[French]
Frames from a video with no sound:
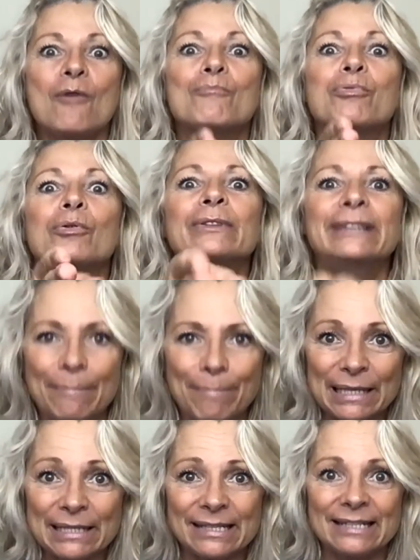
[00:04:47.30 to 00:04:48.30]
pour
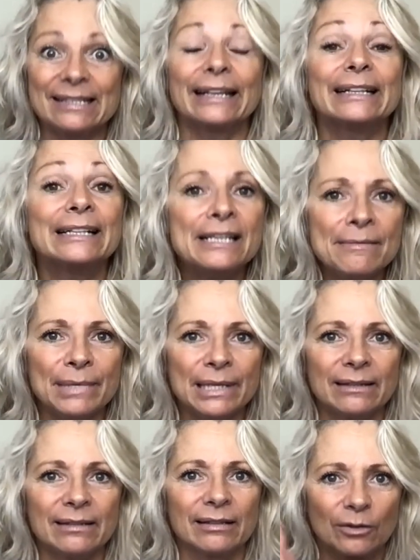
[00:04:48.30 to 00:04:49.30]
dépasser cette
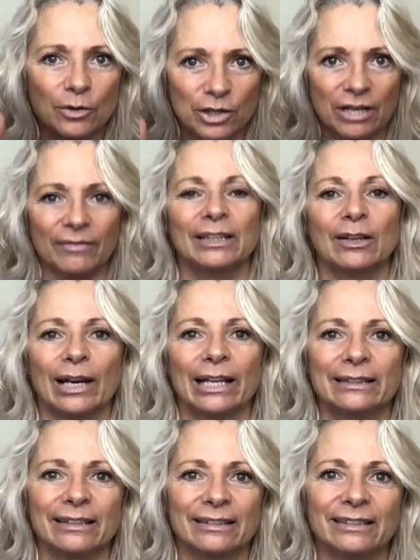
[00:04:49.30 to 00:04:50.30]
limite que j'avais dans la
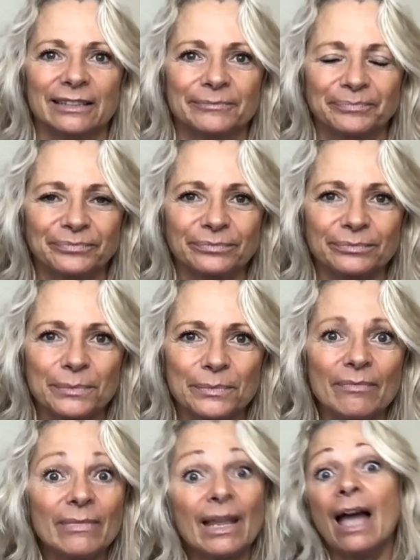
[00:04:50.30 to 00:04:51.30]
tête.
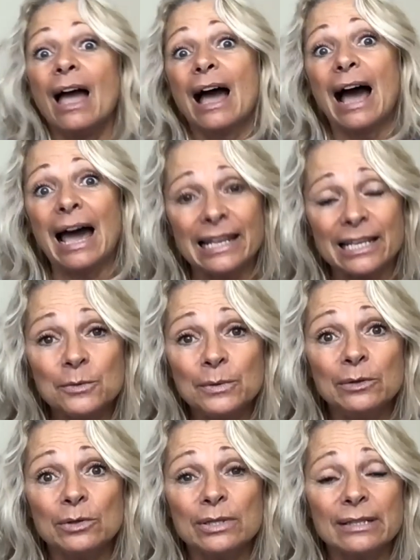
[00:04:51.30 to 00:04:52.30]
À la suite
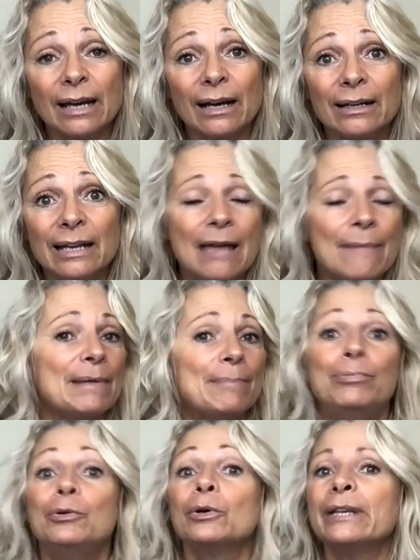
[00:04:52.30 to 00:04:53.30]
de ça, mais
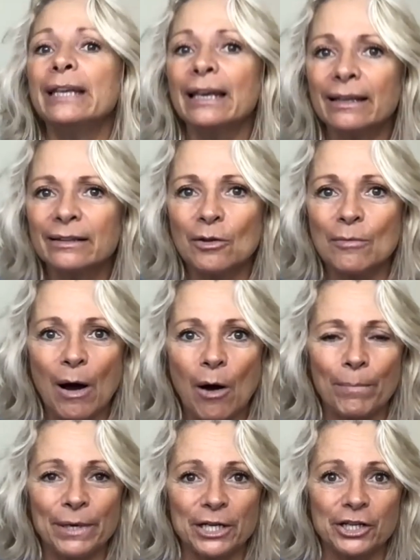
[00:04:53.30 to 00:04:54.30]
plus rien ne m'a
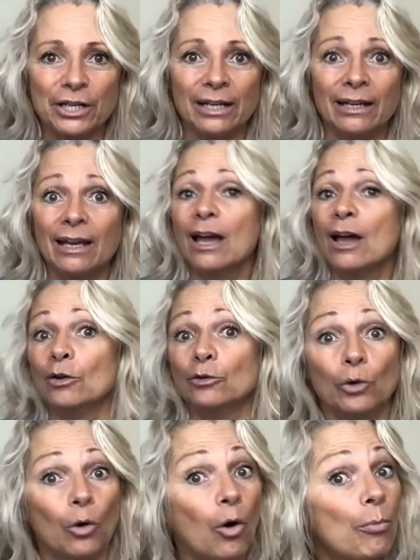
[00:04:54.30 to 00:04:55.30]
empêché de
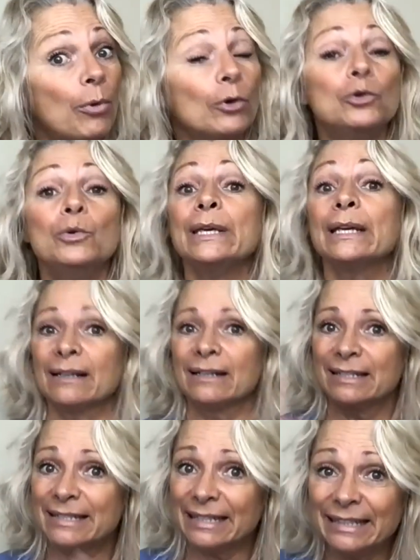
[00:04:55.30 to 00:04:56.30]
reproduire
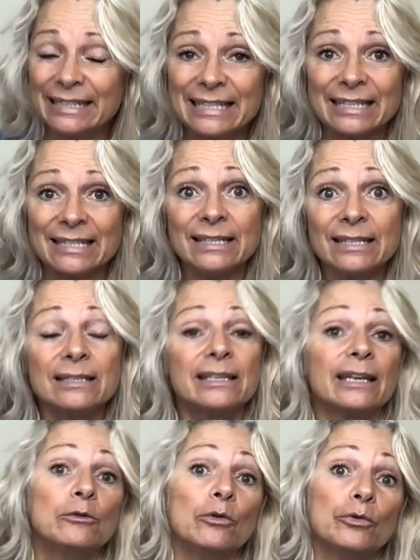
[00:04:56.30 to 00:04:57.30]
cet exercice qui
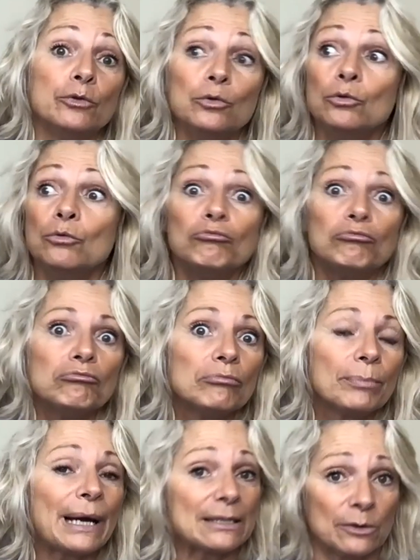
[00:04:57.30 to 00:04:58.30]
est devenu
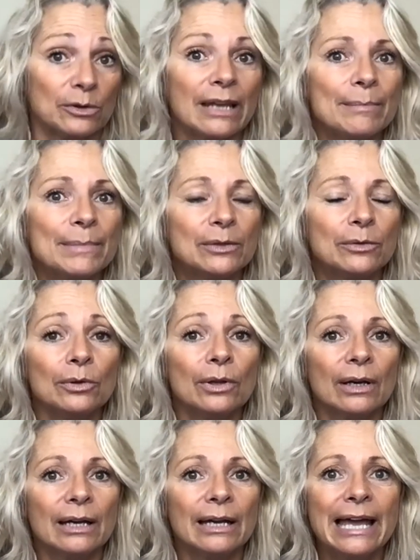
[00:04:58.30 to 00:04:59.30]
presque une habitude,
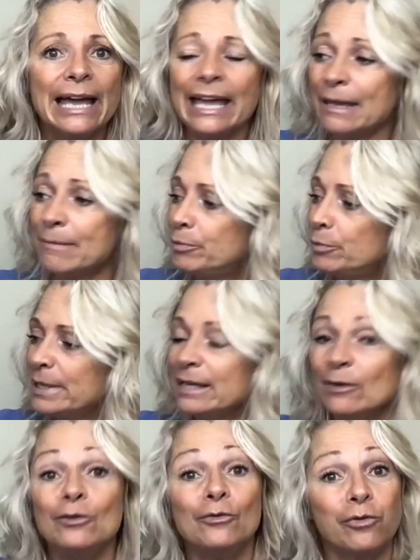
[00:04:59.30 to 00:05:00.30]
et puis
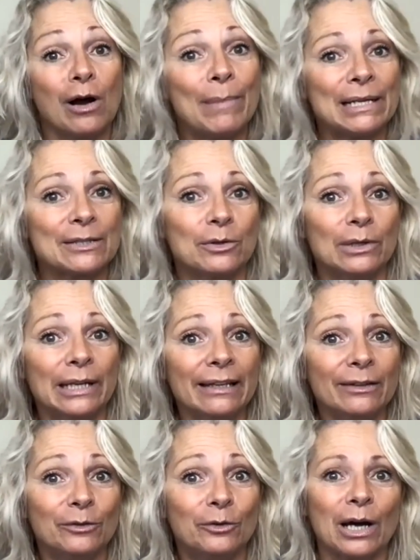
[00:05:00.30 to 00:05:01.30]
une fois basculé,
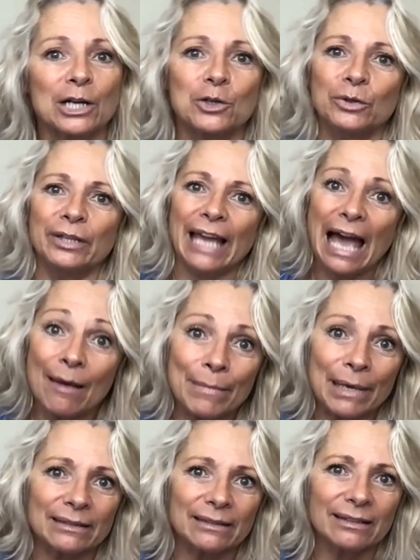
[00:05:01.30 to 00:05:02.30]
de rajouter un
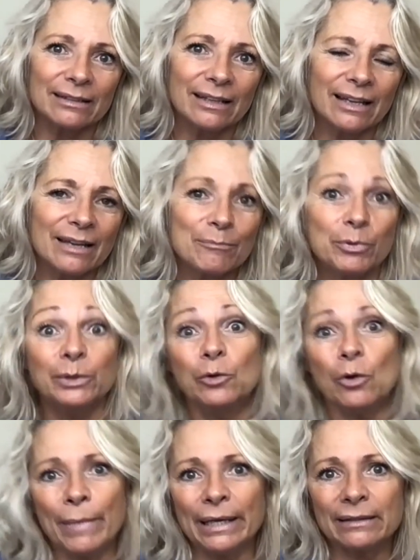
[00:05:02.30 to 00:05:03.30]
mètre, puis deux
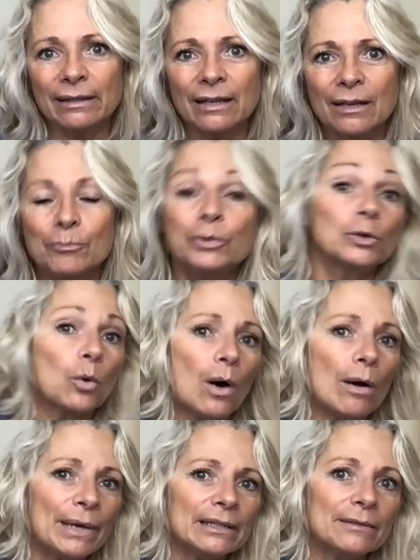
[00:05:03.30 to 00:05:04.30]
mètres, puis trois mètres,